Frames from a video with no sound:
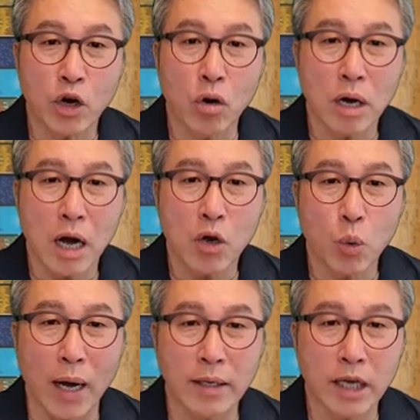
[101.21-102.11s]
건강한
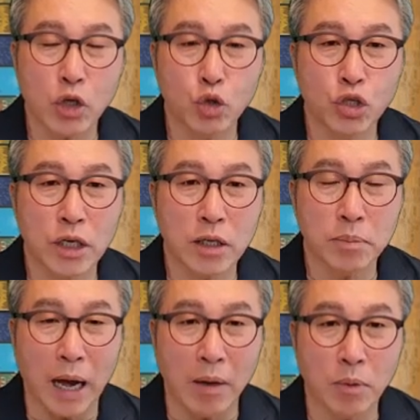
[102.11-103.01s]
관계를
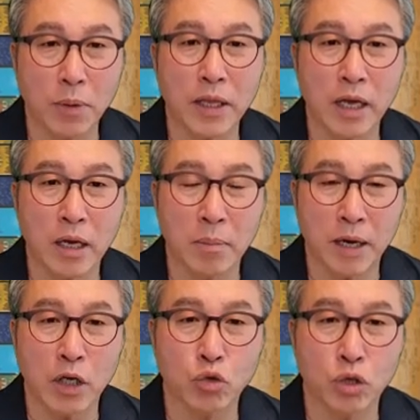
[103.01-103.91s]
유지하는 방법에 대해
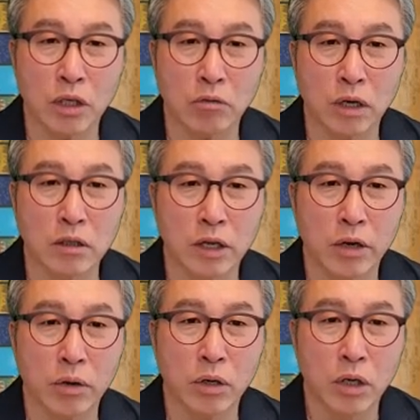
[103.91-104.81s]
말해주고 있다고
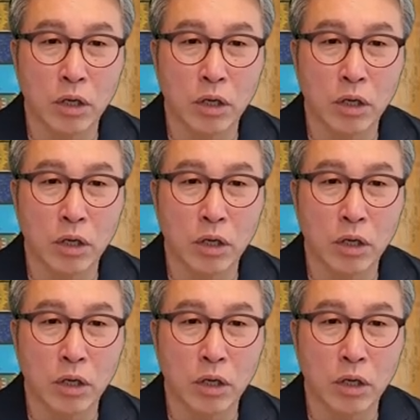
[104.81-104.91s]
그랬는데요.